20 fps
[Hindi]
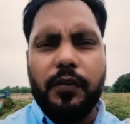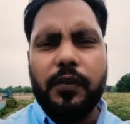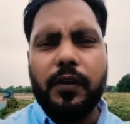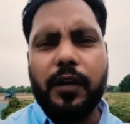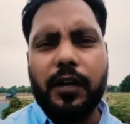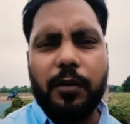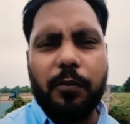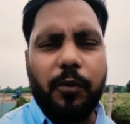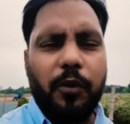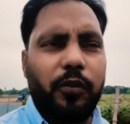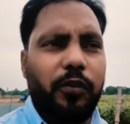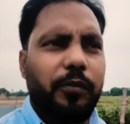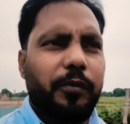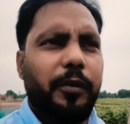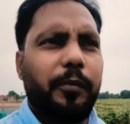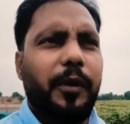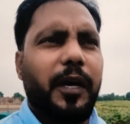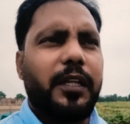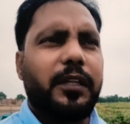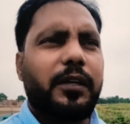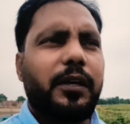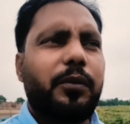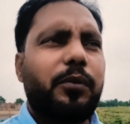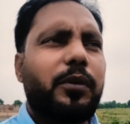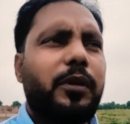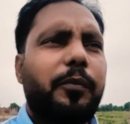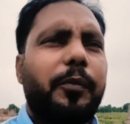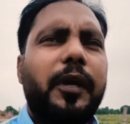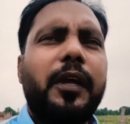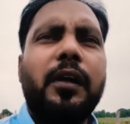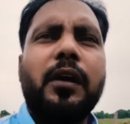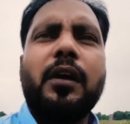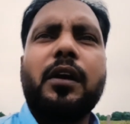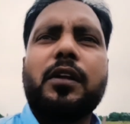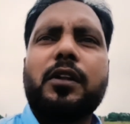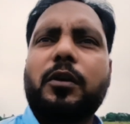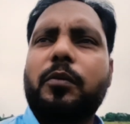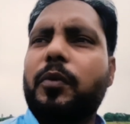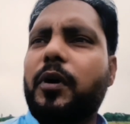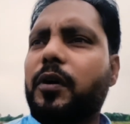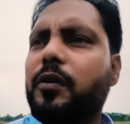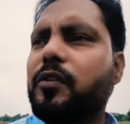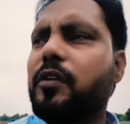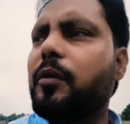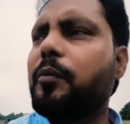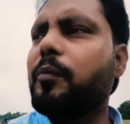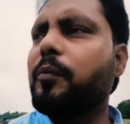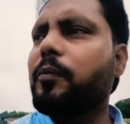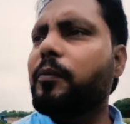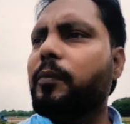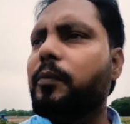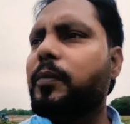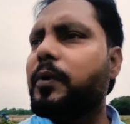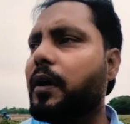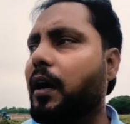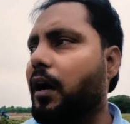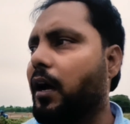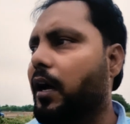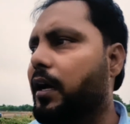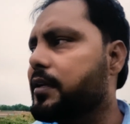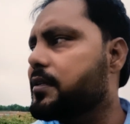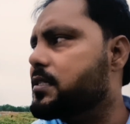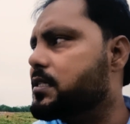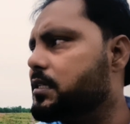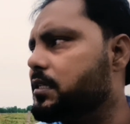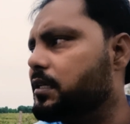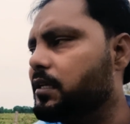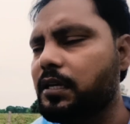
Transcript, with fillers: अच्छा अगर मौसम की बात करूँ ना मैं तो मौसम आज